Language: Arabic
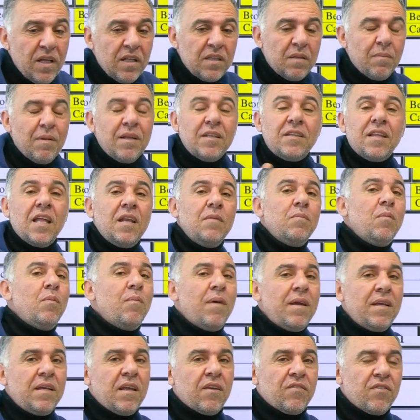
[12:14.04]
طب انا طالب
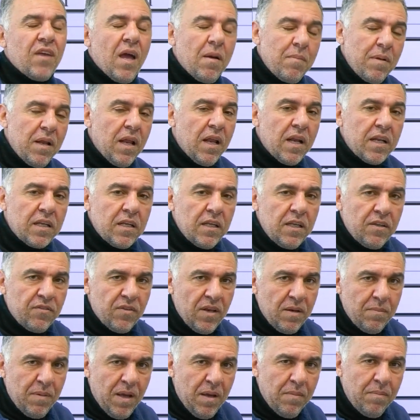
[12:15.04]
مميز اعمل حركه يا
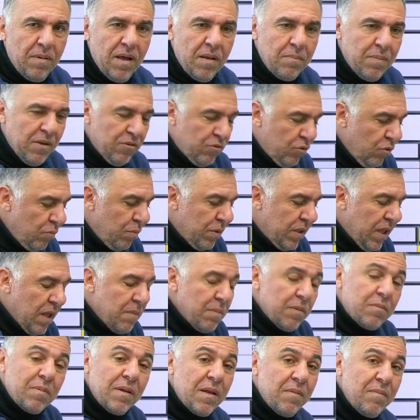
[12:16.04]
زلمه اعمل بس كنت
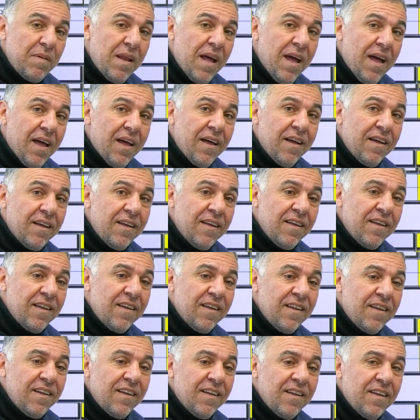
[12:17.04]
بتخربط فيلم لا
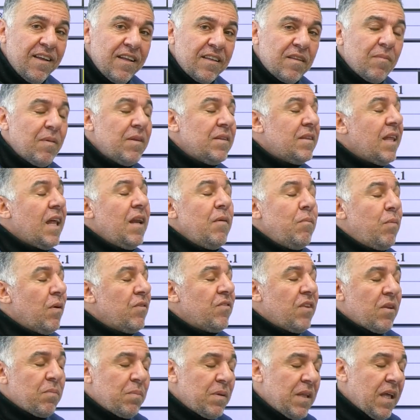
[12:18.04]
طب انا طالب
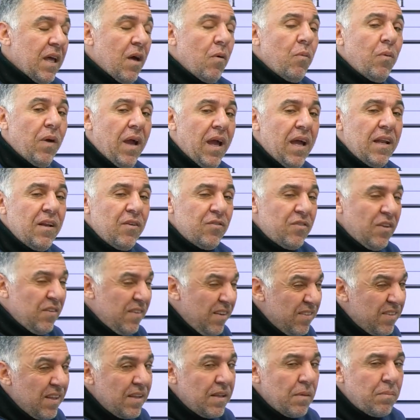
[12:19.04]
وسط بدي اقوي حالي استاذ
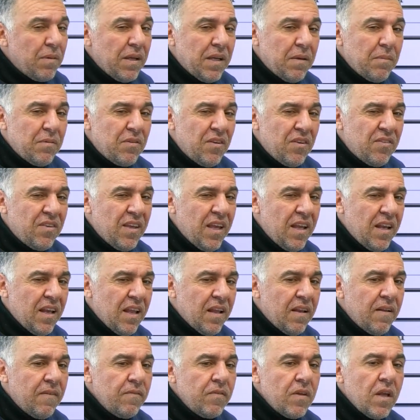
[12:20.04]
لسه انت بتحكي بشيء
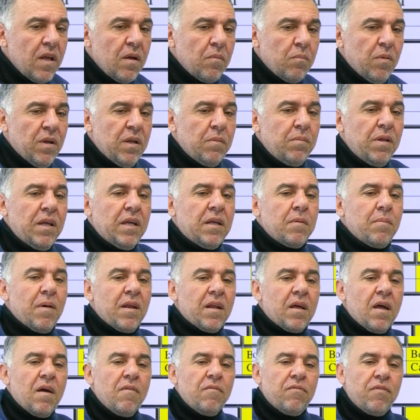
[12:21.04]
سهله ما احنا بنحكي
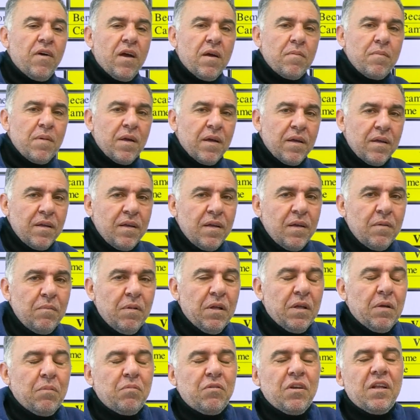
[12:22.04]
بارقام فخمه
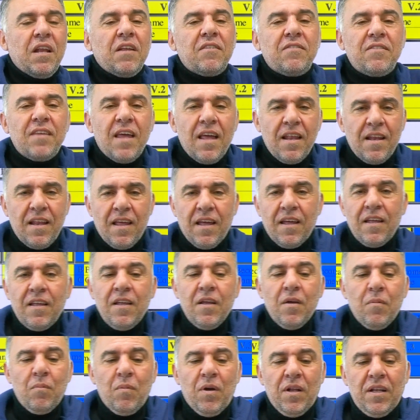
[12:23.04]
بنحكي بشغلات سهله
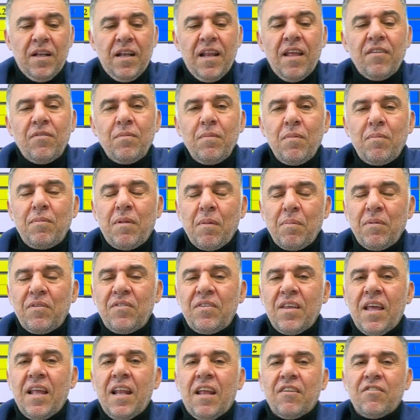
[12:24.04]
ما احنا لازم نبدا
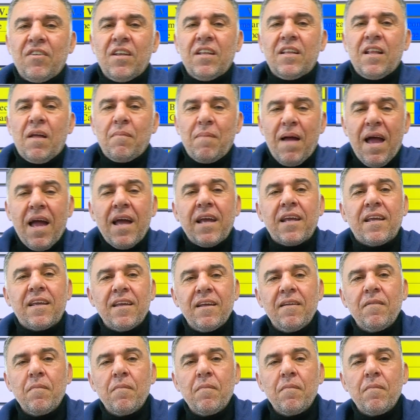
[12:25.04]
بالسهل عشان نطلع معك